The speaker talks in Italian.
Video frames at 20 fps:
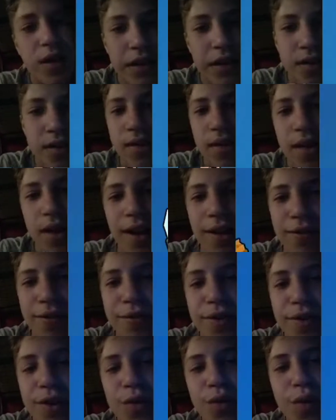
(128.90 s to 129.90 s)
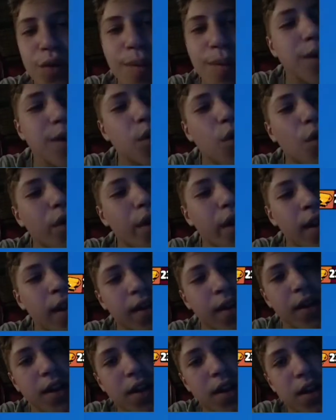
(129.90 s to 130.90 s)
Alfredo è migliore
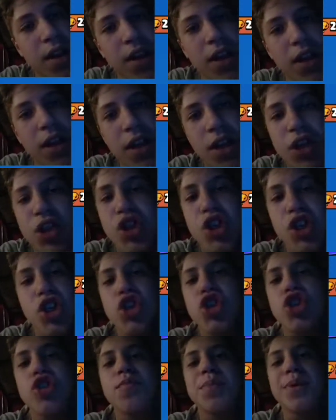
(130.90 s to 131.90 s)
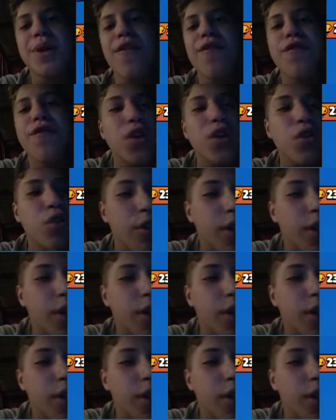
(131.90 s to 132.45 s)
Cici per Alfredo ragazzi